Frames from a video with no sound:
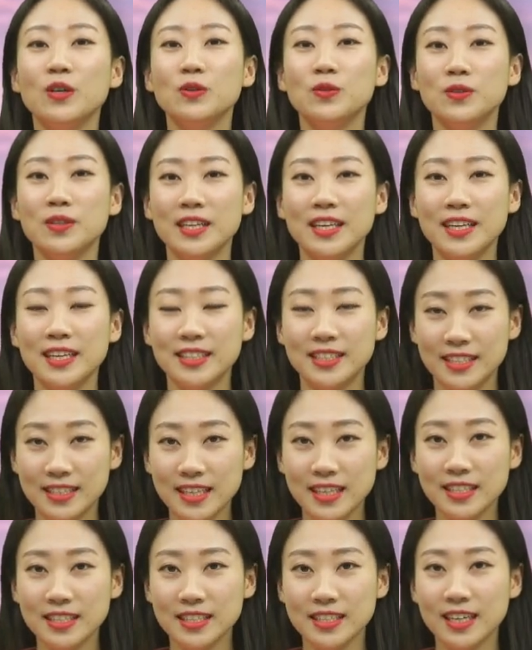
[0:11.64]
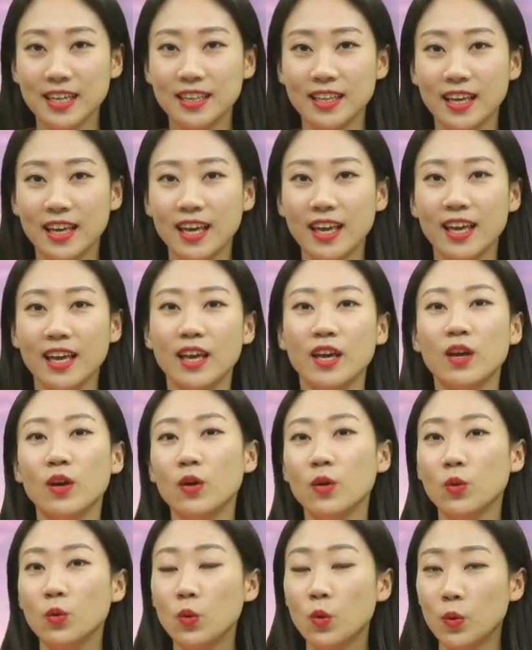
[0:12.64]
우리 지난 시간에
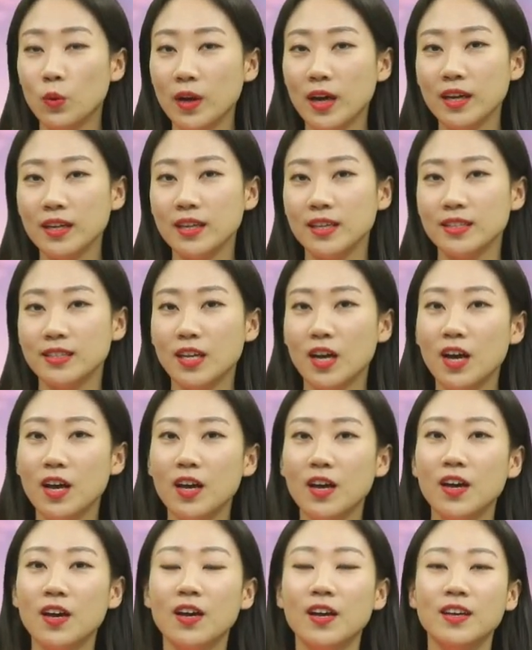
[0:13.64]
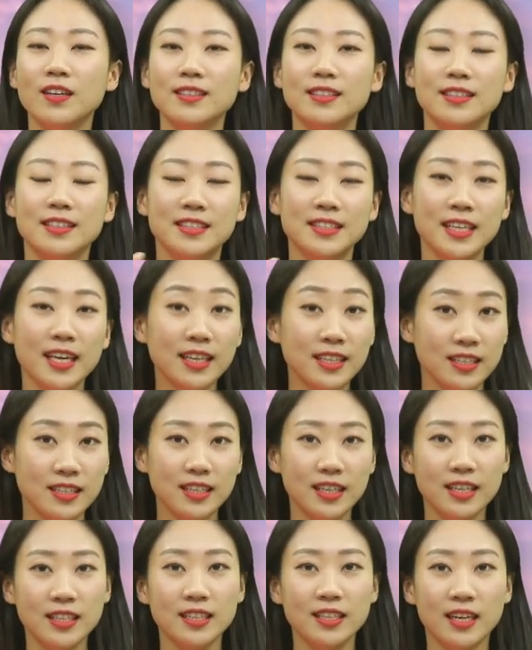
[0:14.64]
공항에서 그
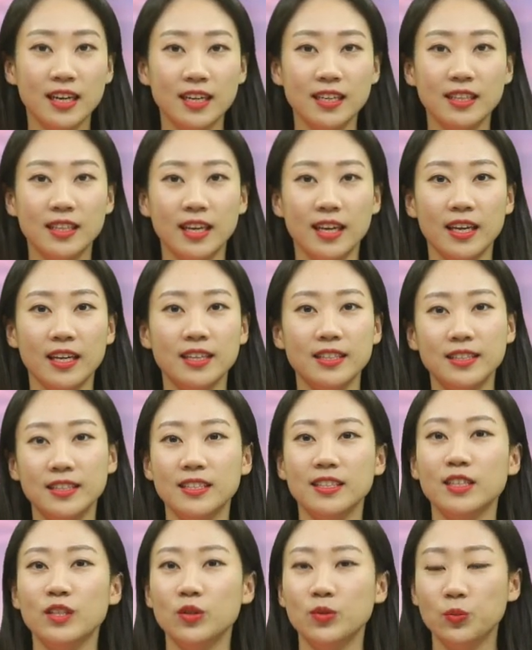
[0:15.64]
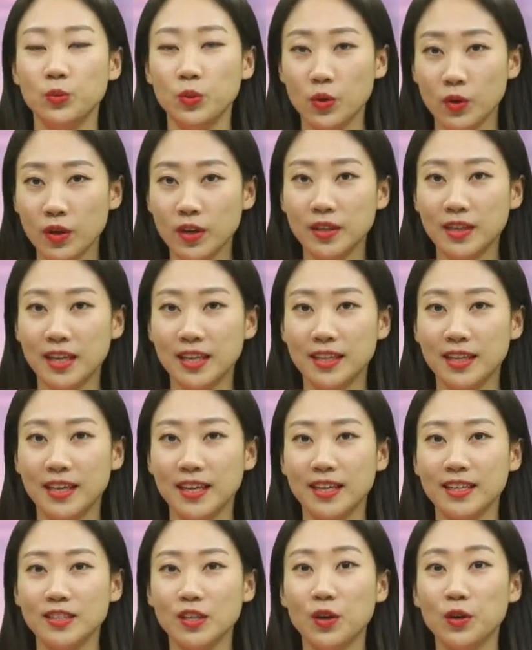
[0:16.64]
체크인을 할 때 쓰는 표현에
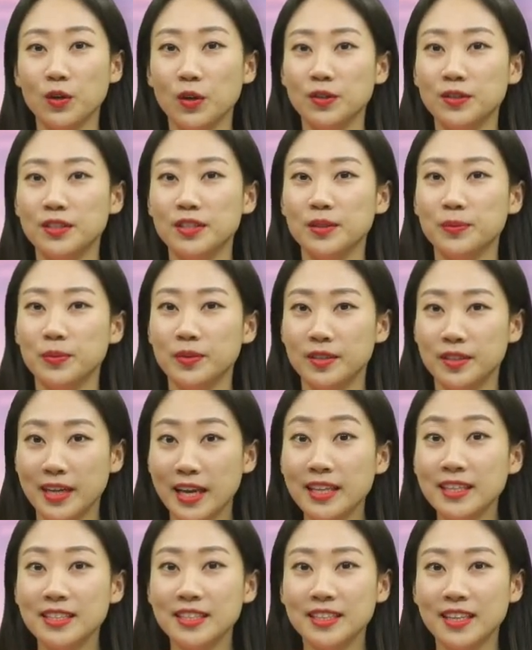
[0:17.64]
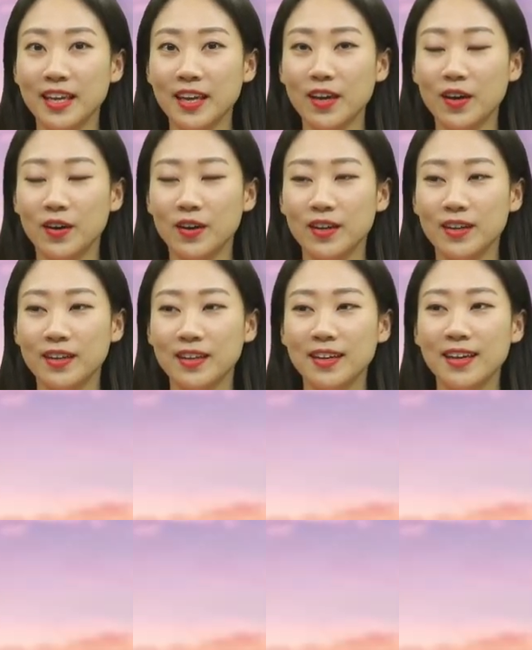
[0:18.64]
대해서 연습을 했는데요.